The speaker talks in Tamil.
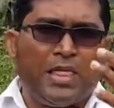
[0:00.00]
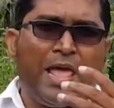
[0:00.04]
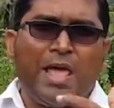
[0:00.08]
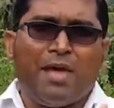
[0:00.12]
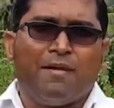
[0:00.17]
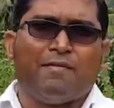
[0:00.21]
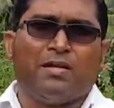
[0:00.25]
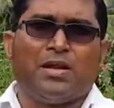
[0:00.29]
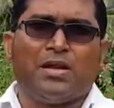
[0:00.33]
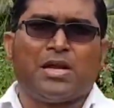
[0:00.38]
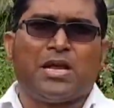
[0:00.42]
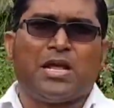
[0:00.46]

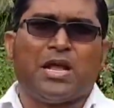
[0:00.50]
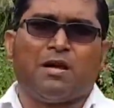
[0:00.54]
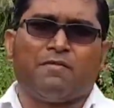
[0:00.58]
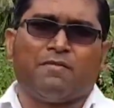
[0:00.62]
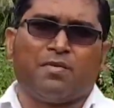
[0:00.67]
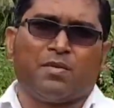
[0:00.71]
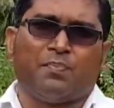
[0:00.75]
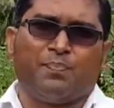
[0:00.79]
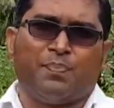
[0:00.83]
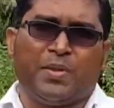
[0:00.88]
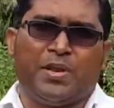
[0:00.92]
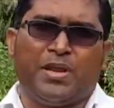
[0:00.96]
தேவனுக்கு
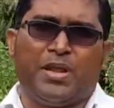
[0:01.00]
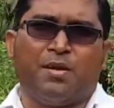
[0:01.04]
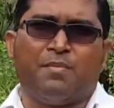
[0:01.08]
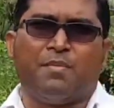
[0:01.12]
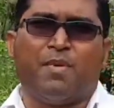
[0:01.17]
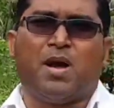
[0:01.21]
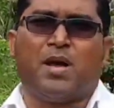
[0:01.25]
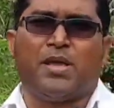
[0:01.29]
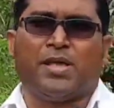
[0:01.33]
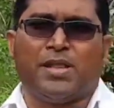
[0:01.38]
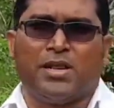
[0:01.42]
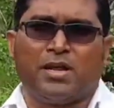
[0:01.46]
அவர்
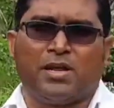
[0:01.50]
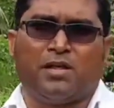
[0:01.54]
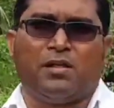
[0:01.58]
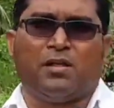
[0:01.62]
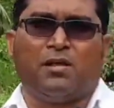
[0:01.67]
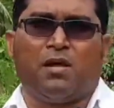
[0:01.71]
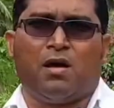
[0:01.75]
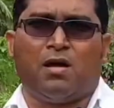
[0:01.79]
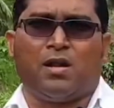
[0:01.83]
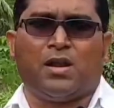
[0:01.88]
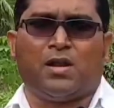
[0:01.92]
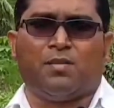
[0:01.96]
பிரியமாக
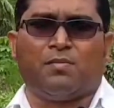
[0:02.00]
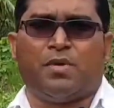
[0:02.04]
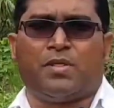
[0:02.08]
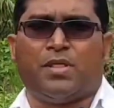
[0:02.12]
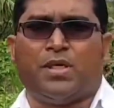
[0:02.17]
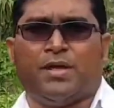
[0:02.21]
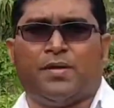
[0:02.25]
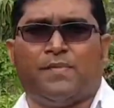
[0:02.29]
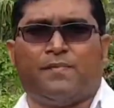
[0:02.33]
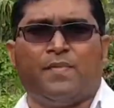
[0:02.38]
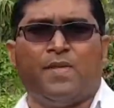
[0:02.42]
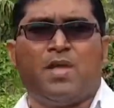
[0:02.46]
இருக்கிறார்
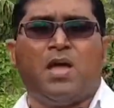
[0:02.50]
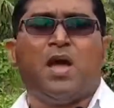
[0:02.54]
என்பதை